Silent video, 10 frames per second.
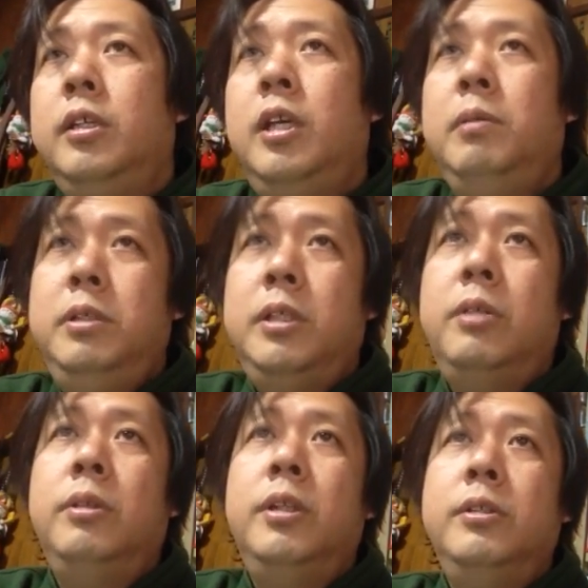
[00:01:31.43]
警備した
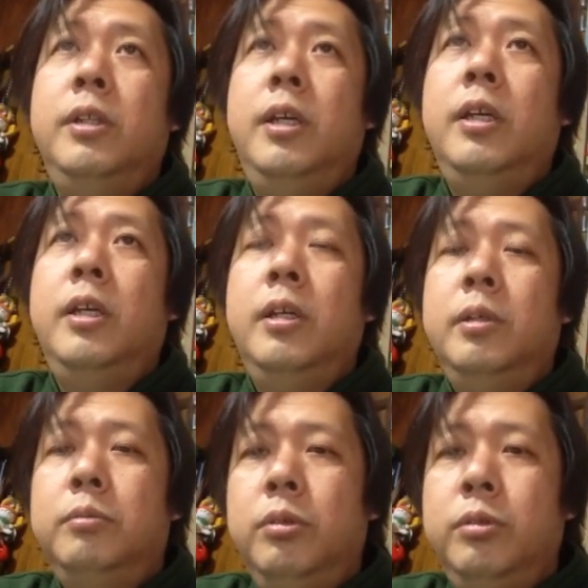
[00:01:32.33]
とかですね、
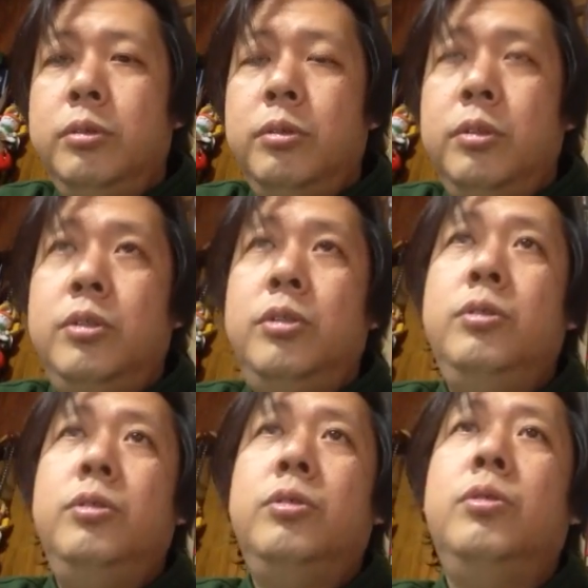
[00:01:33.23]
ものすごい
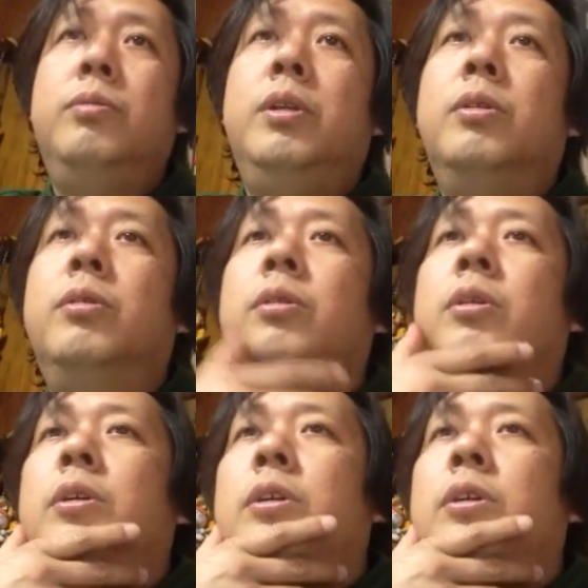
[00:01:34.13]
重装備の